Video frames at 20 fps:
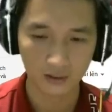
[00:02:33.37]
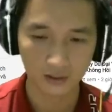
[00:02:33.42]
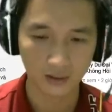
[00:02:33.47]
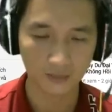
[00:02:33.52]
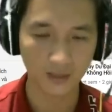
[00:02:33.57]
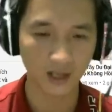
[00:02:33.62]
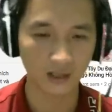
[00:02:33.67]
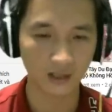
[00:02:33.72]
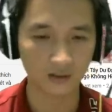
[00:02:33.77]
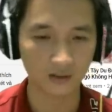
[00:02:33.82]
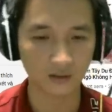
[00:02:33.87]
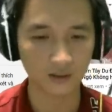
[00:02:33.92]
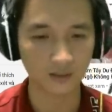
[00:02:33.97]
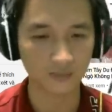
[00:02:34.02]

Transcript: Các bạn có thắc